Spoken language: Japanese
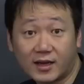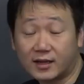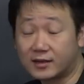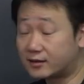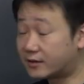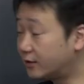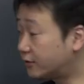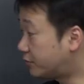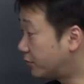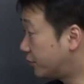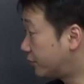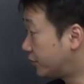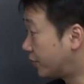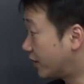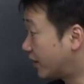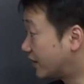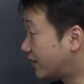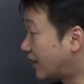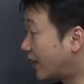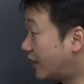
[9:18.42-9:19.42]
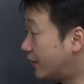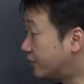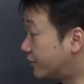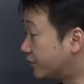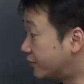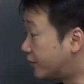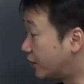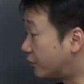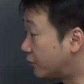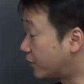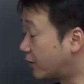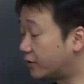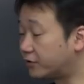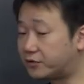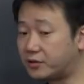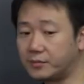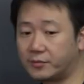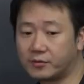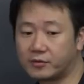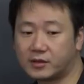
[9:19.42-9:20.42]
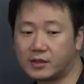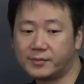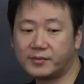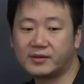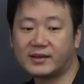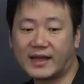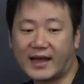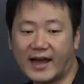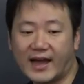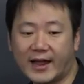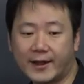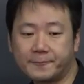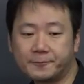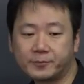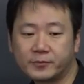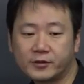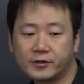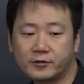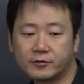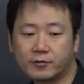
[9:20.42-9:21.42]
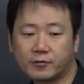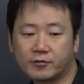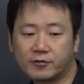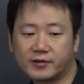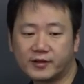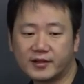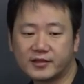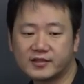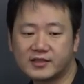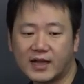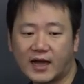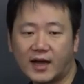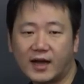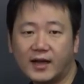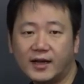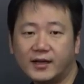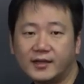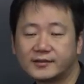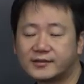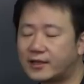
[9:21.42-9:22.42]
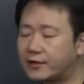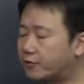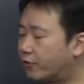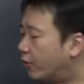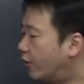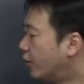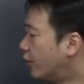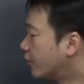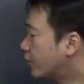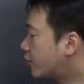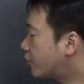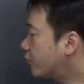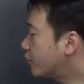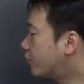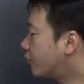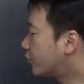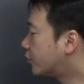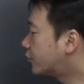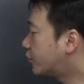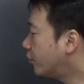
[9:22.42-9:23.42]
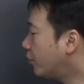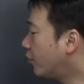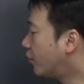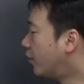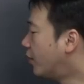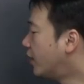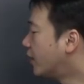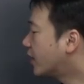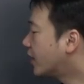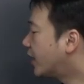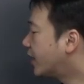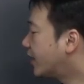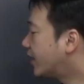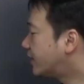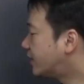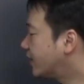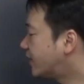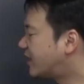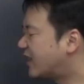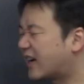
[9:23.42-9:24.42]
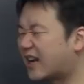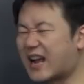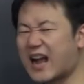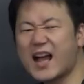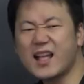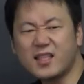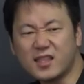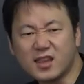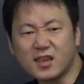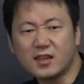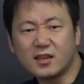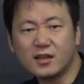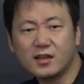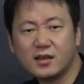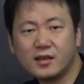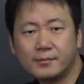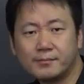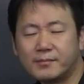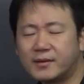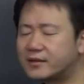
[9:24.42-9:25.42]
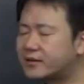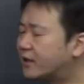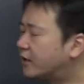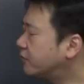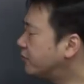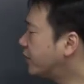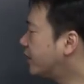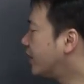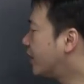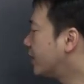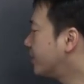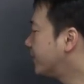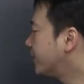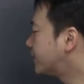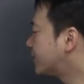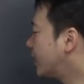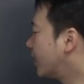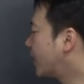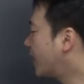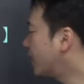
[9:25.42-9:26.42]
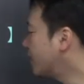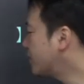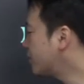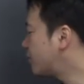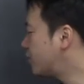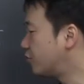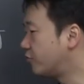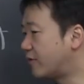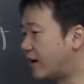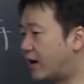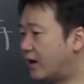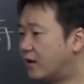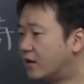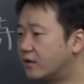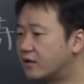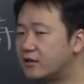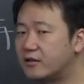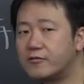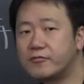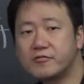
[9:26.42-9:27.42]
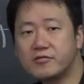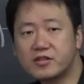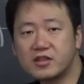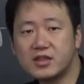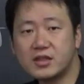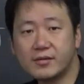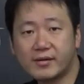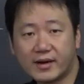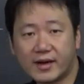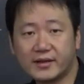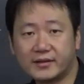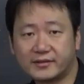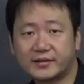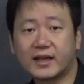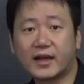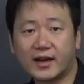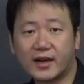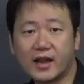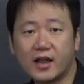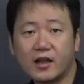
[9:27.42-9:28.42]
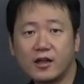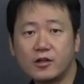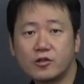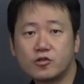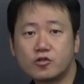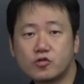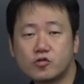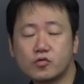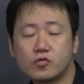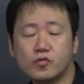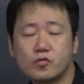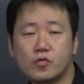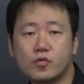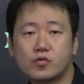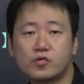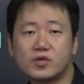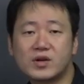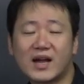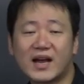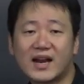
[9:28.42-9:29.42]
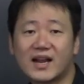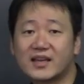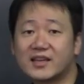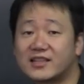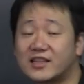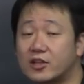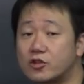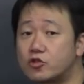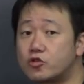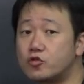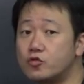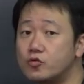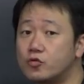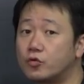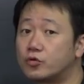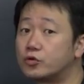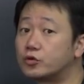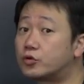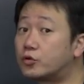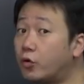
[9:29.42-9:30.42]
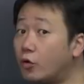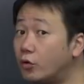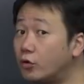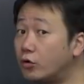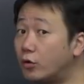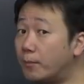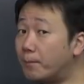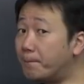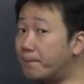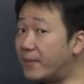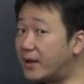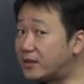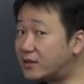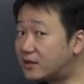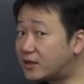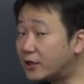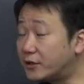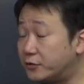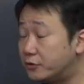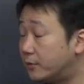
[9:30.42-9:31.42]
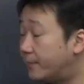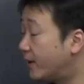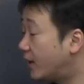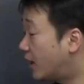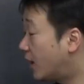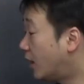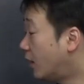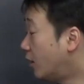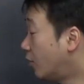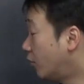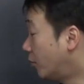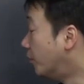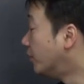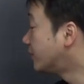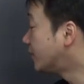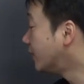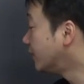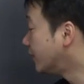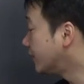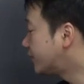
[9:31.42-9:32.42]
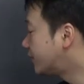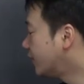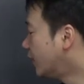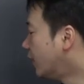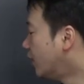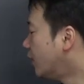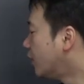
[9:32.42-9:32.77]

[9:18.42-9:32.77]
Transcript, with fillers: があって、それぞれが対立してとかっていうものでもないというところでした。最後、中国唐からやってきた鑑真、また後でやりますが、鑑真は日本人ではないですからね。中国から来た中国唐のめっちゃ有名なお坊さんです。